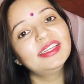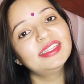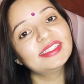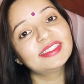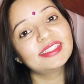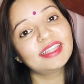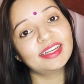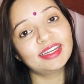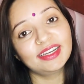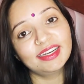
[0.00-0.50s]

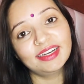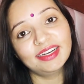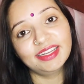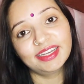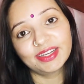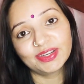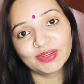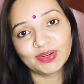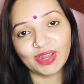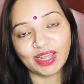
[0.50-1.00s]

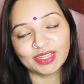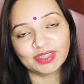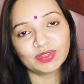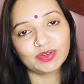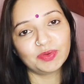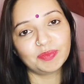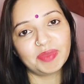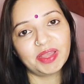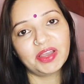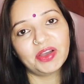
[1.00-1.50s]
सैटरडे को रात
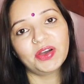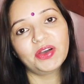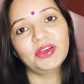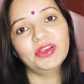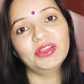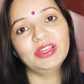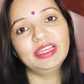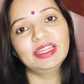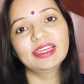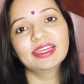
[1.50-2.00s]
को मैं
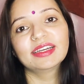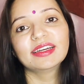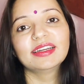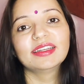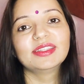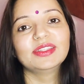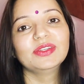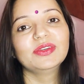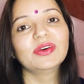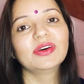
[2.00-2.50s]
ऑयलिंग
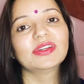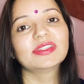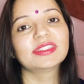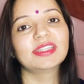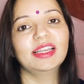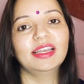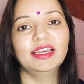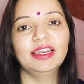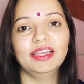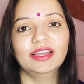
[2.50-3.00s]
करती हूँ और
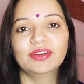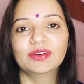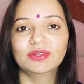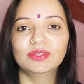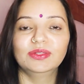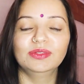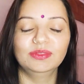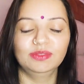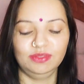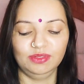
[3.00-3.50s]
संडे को
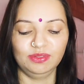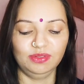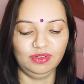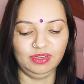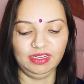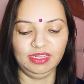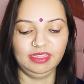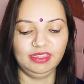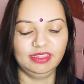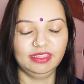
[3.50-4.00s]
धुल
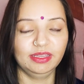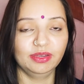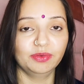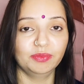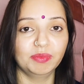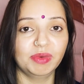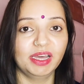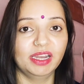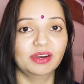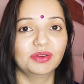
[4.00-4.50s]
लेते
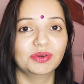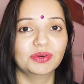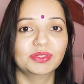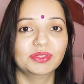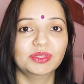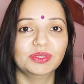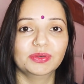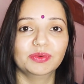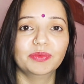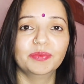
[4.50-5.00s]
हूँ बाल को तो